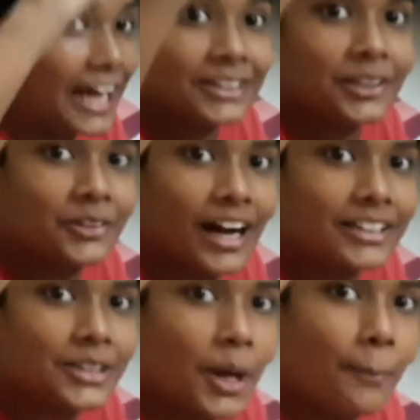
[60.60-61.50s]
शांतनु
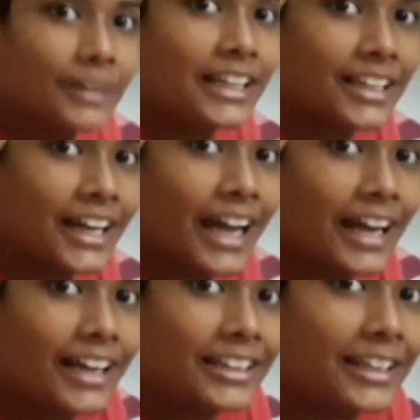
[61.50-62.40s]
आज पता
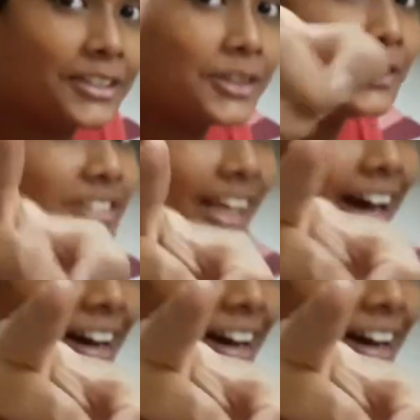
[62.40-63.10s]
लगाएगा कि ये क्यों चला